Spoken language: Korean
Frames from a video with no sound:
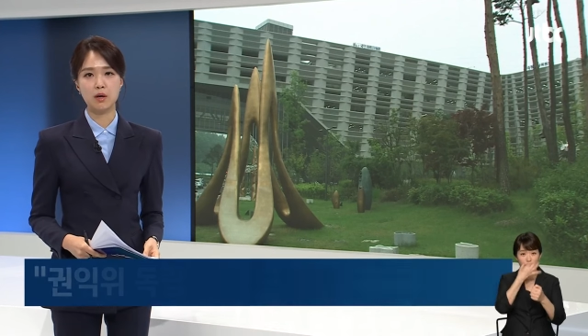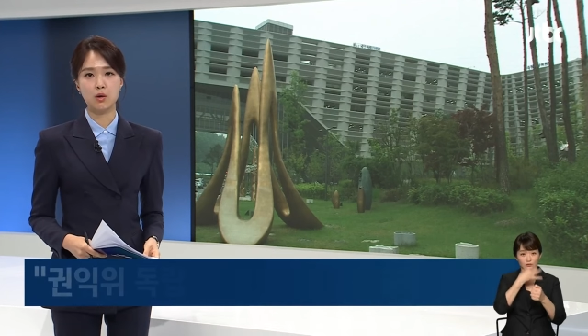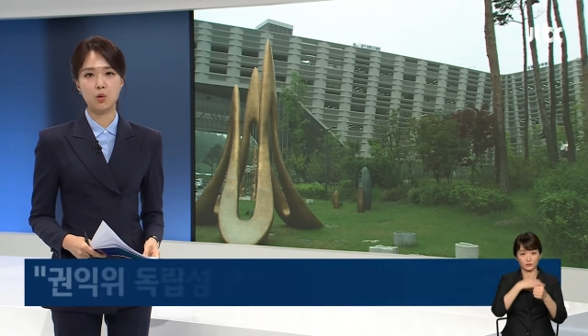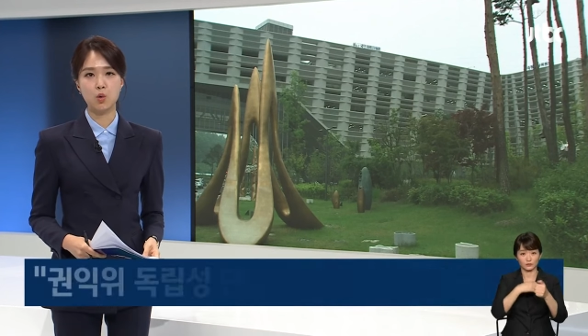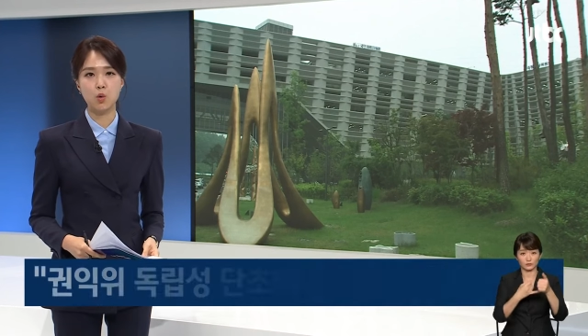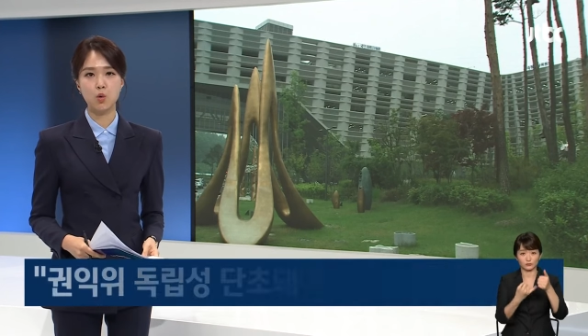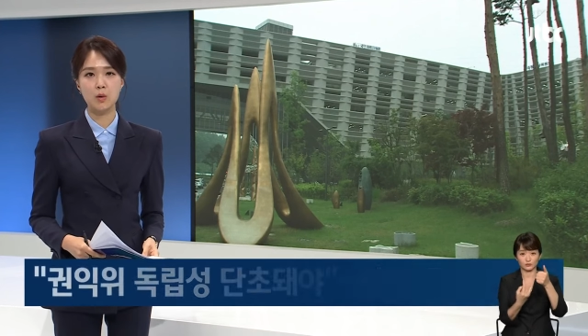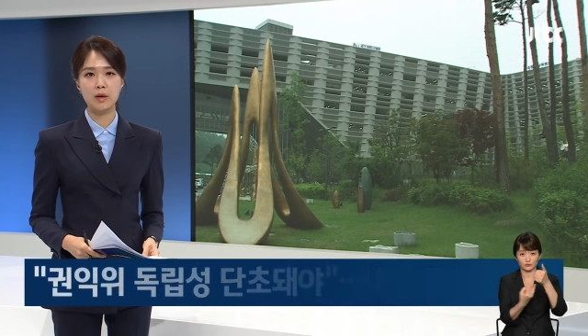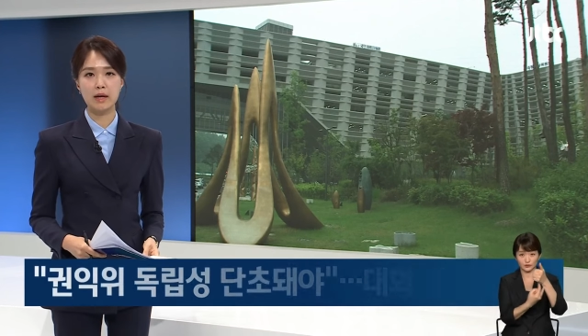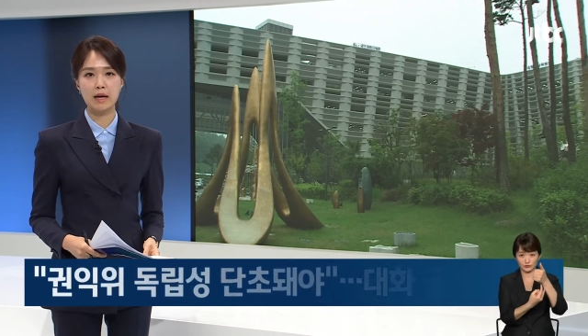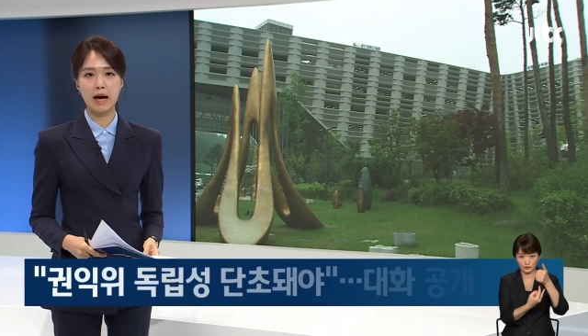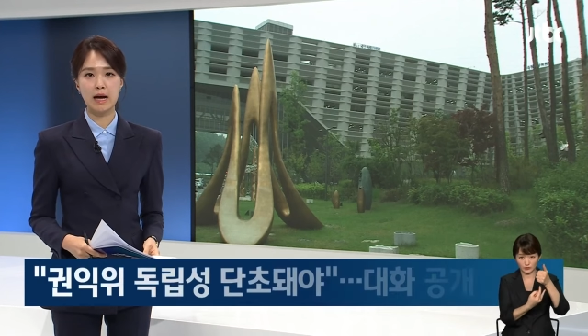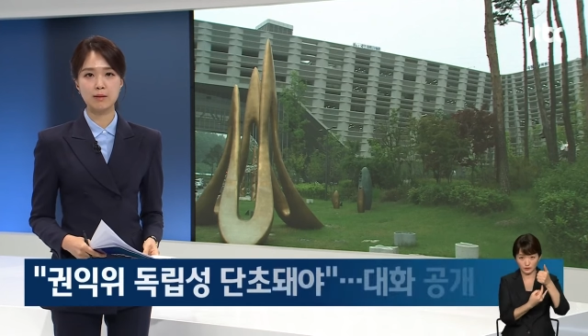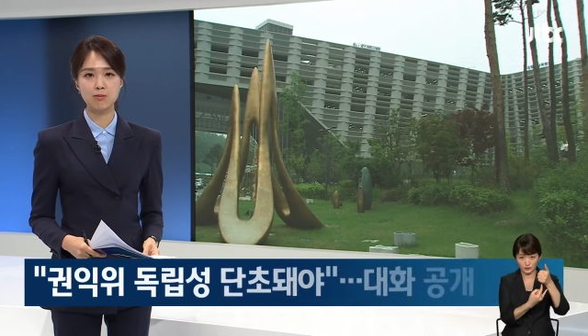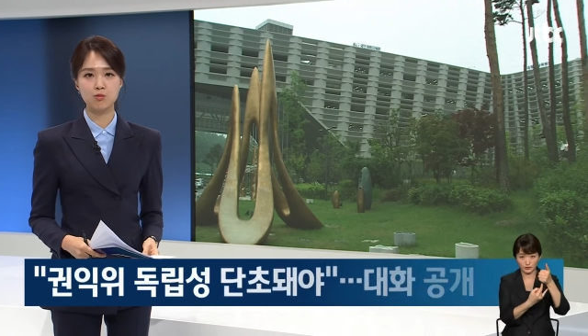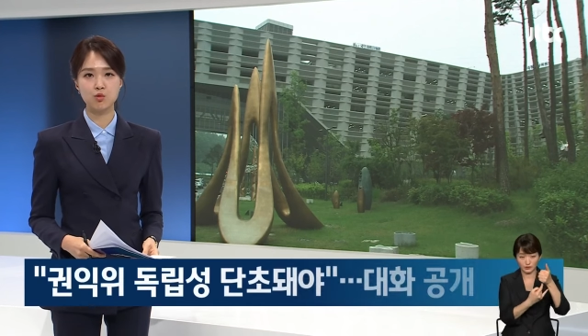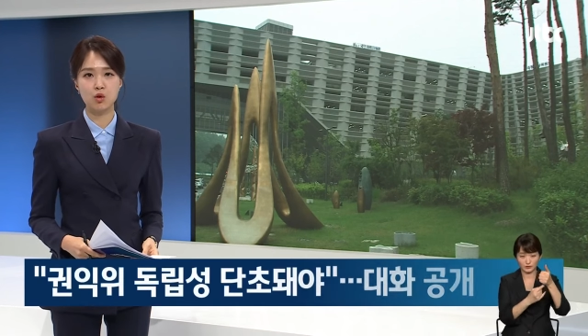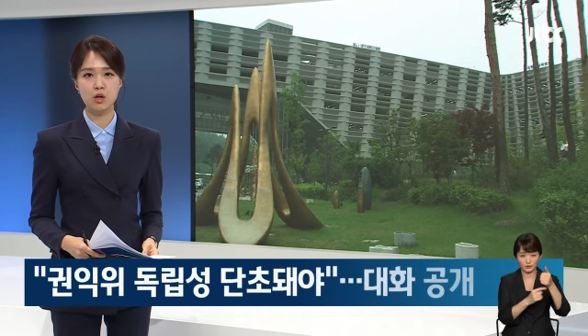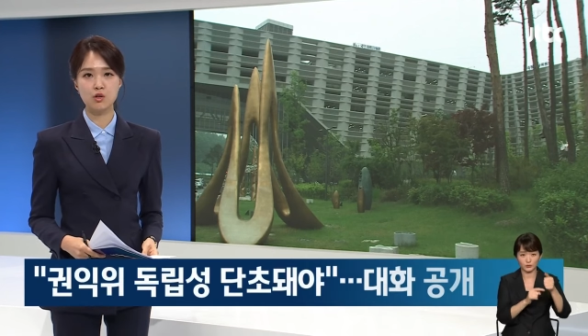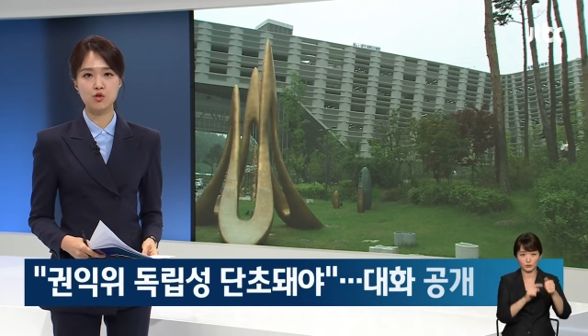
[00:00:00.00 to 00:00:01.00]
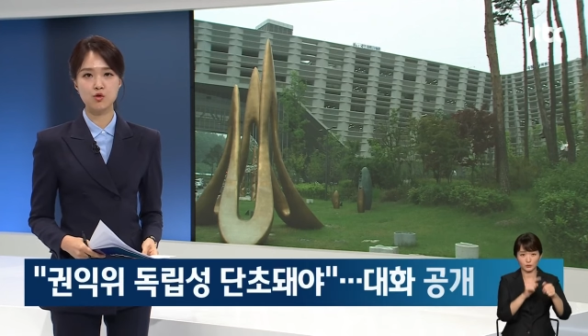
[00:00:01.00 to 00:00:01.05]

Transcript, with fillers: 고위 간부가